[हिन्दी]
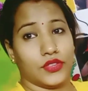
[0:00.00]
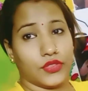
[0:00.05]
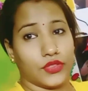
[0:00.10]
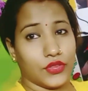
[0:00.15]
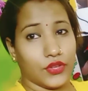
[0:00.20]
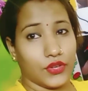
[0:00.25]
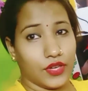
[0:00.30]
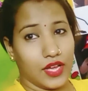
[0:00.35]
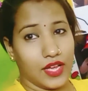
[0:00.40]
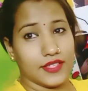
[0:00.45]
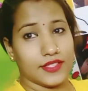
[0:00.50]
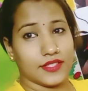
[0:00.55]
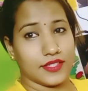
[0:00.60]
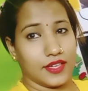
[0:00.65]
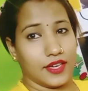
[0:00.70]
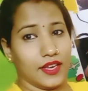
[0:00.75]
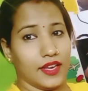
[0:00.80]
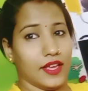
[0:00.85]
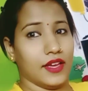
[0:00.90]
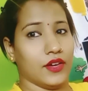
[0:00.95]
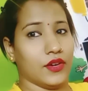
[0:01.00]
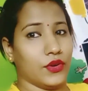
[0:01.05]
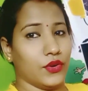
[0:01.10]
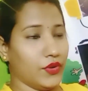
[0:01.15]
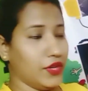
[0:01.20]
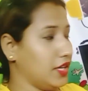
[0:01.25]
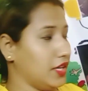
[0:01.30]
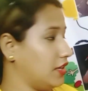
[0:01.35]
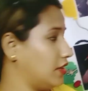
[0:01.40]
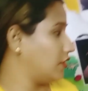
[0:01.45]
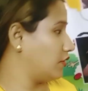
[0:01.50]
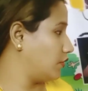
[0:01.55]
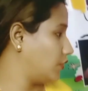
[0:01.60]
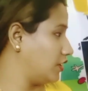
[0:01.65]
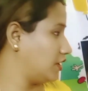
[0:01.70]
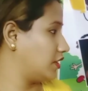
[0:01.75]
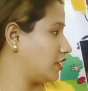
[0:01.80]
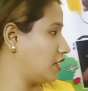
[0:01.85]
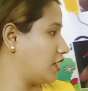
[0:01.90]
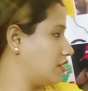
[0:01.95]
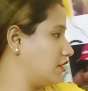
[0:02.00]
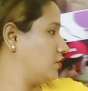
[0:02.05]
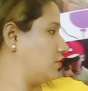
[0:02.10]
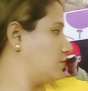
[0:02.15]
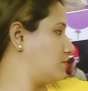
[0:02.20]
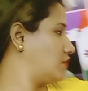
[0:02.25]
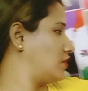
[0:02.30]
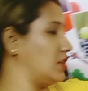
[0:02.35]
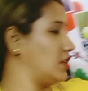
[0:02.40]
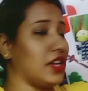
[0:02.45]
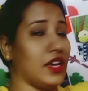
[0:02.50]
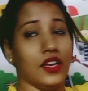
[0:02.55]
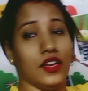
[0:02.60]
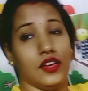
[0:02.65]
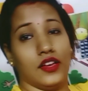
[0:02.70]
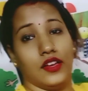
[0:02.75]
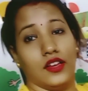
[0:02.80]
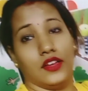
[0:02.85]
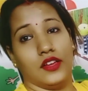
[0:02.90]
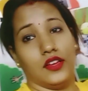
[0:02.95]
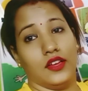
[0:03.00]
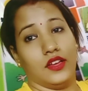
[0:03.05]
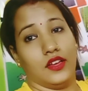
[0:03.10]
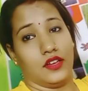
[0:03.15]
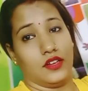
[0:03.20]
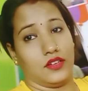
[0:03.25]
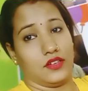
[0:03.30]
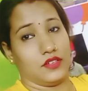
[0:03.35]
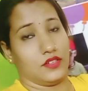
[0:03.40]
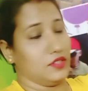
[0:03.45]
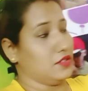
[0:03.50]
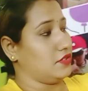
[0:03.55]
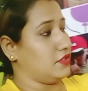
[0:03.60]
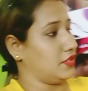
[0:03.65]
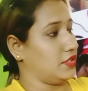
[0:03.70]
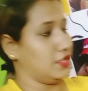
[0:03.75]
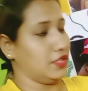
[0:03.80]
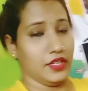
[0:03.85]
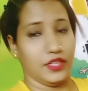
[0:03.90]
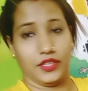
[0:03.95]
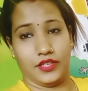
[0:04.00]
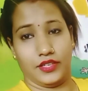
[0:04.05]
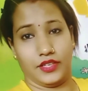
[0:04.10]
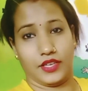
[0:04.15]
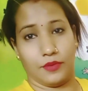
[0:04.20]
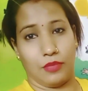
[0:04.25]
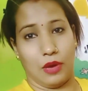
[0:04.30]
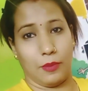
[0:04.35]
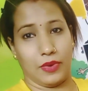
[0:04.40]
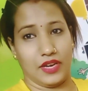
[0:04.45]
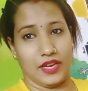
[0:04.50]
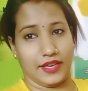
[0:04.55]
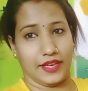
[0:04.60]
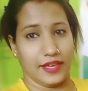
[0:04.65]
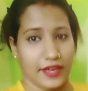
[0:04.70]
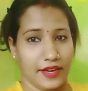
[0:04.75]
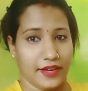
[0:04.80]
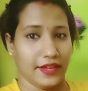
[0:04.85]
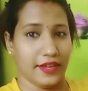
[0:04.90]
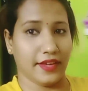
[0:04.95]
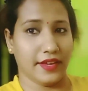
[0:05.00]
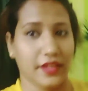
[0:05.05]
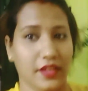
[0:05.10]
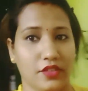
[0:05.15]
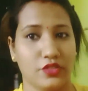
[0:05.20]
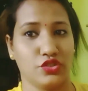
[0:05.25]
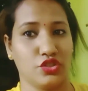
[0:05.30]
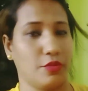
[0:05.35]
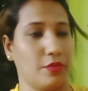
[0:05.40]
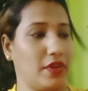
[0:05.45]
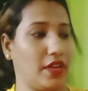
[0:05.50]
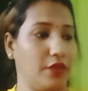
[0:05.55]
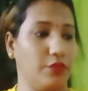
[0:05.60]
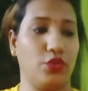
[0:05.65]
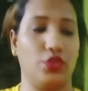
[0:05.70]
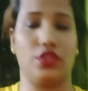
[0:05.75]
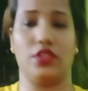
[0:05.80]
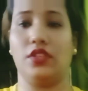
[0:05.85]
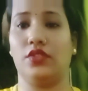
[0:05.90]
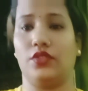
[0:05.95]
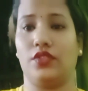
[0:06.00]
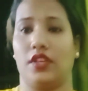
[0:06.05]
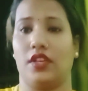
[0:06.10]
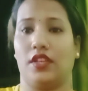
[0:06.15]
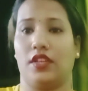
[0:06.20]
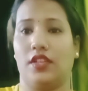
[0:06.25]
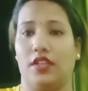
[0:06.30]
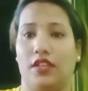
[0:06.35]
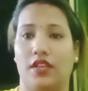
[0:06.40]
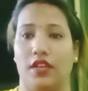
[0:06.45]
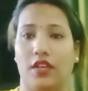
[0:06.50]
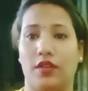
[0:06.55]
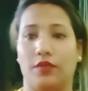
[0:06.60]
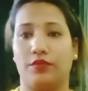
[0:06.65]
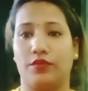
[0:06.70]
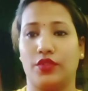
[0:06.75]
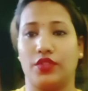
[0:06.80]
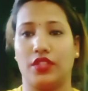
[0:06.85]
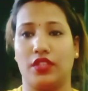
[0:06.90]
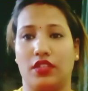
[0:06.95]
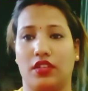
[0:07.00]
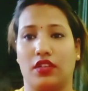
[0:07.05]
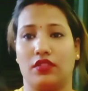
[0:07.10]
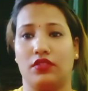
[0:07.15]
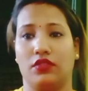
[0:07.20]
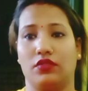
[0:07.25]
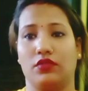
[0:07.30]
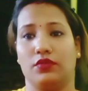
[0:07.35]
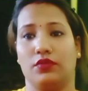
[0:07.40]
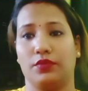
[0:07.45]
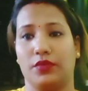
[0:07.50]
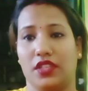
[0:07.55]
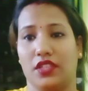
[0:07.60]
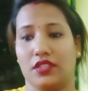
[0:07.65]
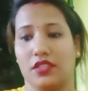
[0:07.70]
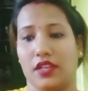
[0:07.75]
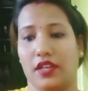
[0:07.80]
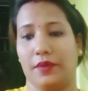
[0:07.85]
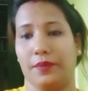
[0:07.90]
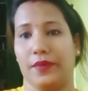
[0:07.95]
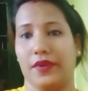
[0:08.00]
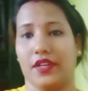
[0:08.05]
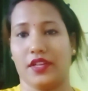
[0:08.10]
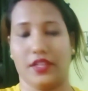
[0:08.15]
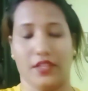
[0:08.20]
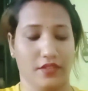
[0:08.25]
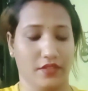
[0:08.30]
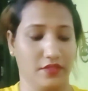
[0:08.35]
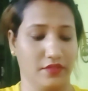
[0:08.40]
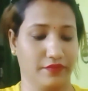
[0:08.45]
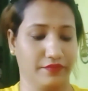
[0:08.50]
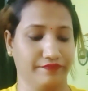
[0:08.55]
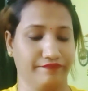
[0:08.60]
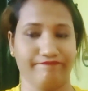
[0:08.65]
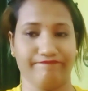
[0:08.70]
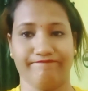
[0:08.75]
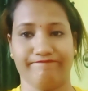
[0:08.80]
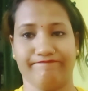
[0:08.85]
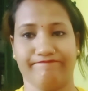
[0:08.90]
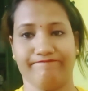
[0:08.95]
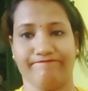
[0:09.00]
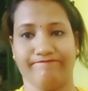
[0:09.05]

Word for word: तो गाइस कल होई होई की तैयारी हो चुकी है और ये पापा लेके आ गए हैं जो हमारे मोती होते हैं मोती दिखाती हूँ इधर से लाइट कर